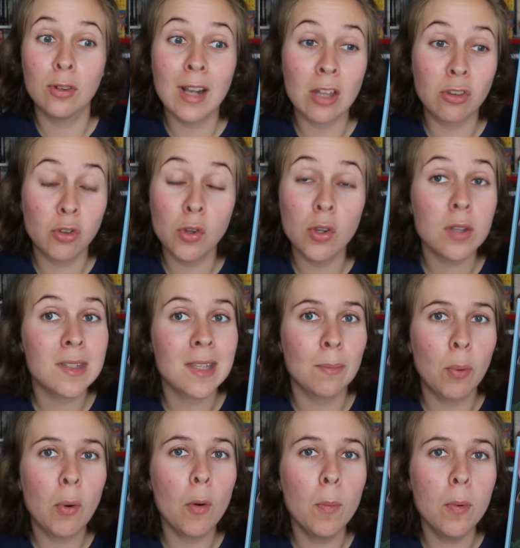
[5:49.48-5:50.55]
la teneur de ses
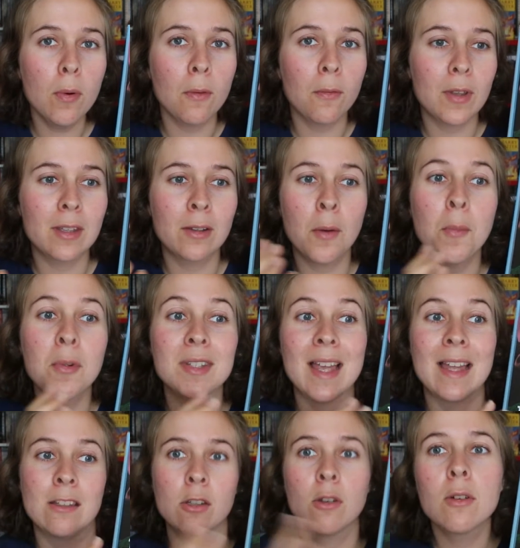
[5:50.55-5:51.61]
propos, en fait, comment
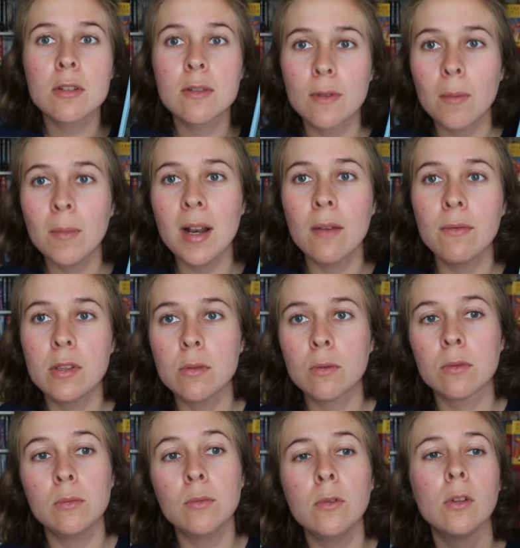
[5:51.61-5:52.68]
ça a transformé la
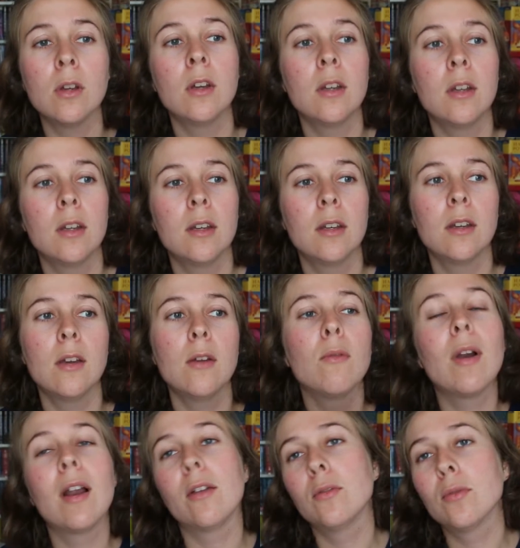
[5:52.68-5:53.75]
vision du monde.
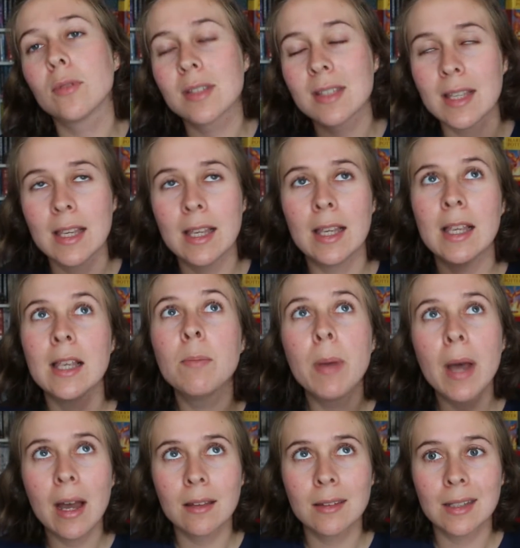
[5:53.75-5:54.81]
Voilà, donc c'est
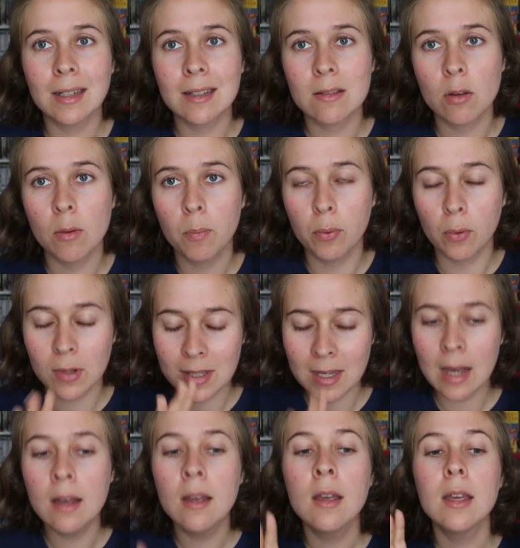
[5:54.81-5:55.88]
hyper intéressant pour
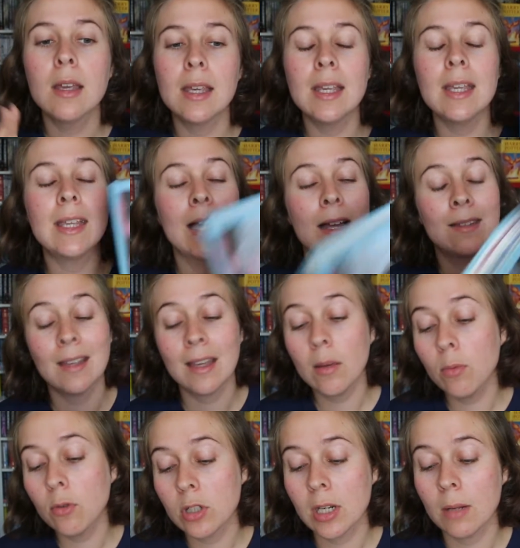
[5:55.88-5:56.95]
ça. Et il y a un très
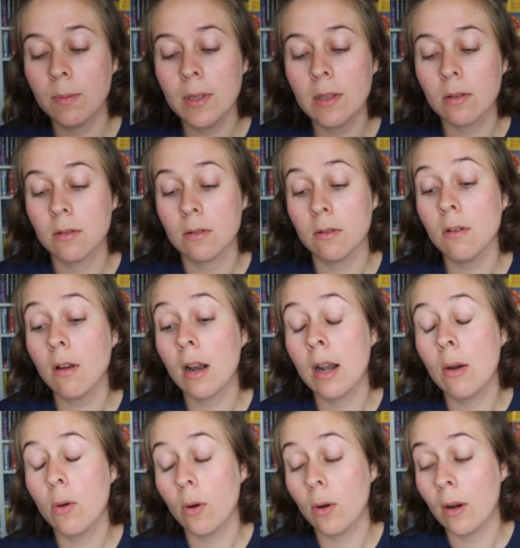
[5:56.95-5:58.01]
beau chapitre sur
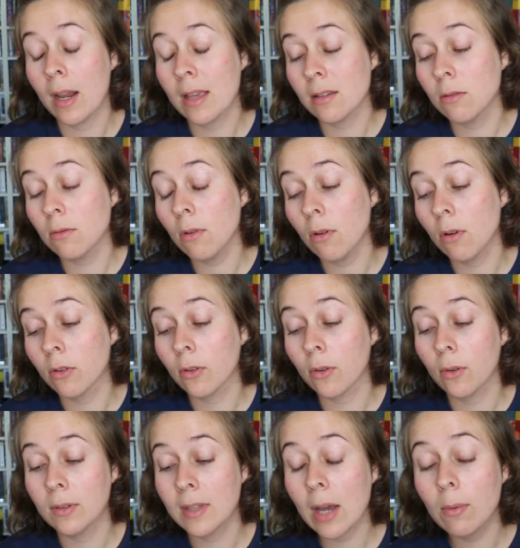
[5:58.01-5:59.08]
la relation
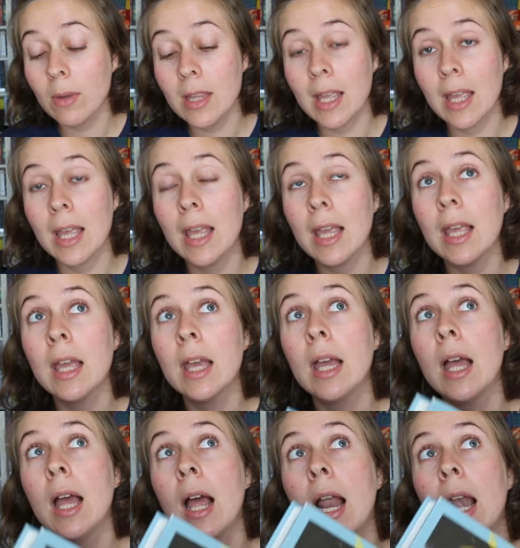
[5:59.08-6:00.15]
entre Darwin et
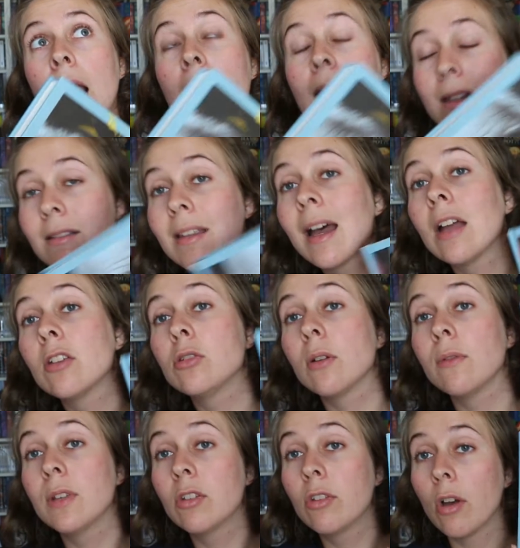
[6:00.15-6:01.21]
la
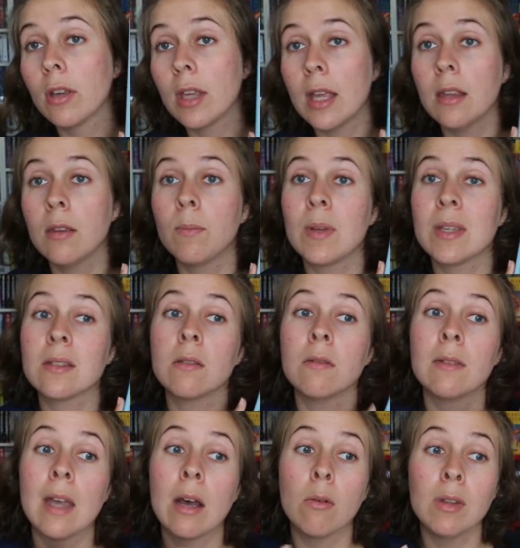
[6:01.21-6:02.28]
littérature victorienne, parce que
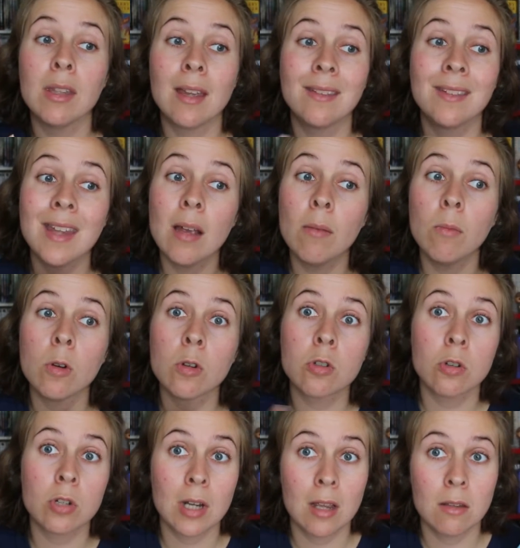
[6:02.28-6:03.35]
Darwin a tellement
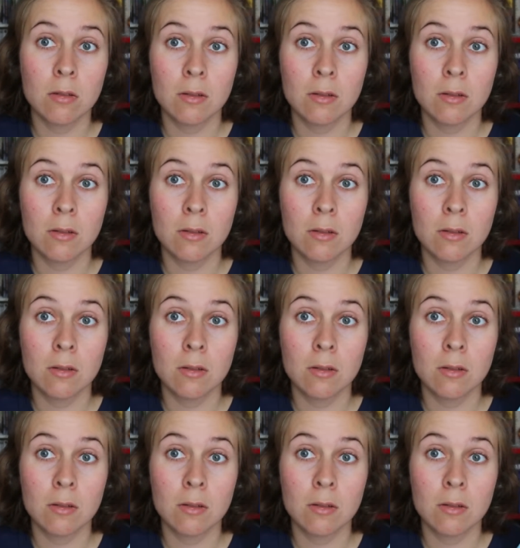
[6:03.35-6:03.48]
changé la